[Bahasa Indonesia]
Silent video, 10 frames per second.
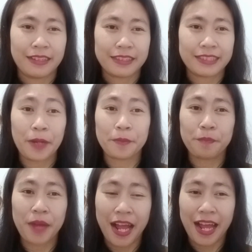
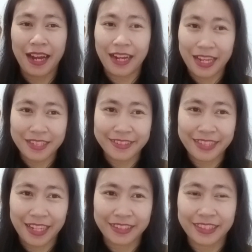tanpa
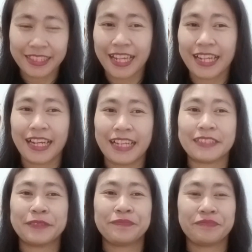alasan ya
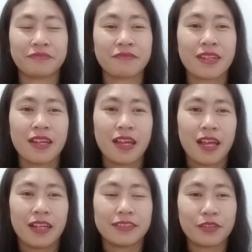kan
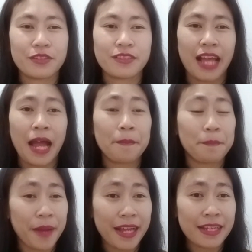terus
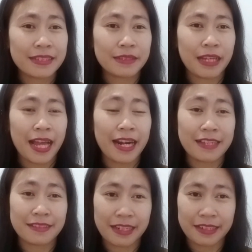apa
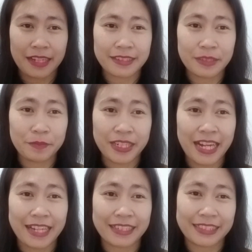alasan yang
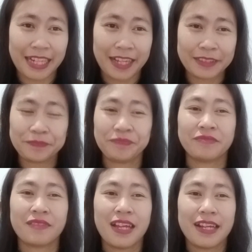sebenarnya
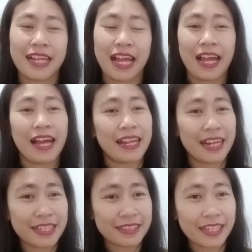nah
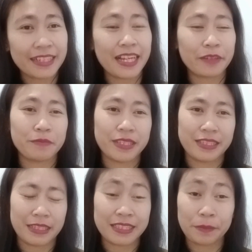alasan yang
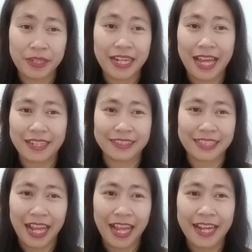
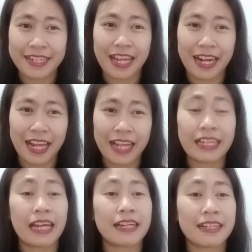sebenarnya adalah
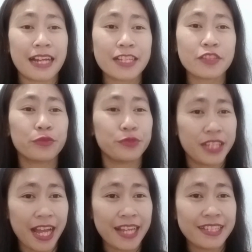karena
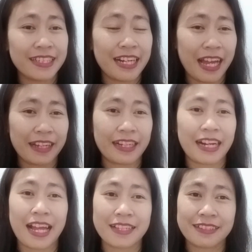sudah hilang
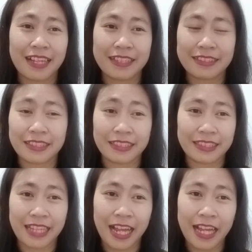rasa
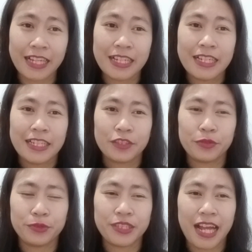cinta
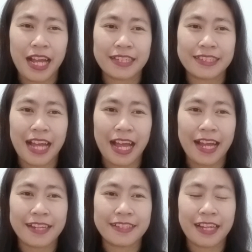sudah nggak
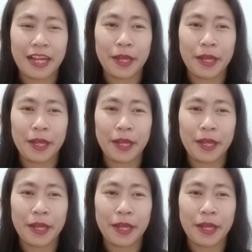ada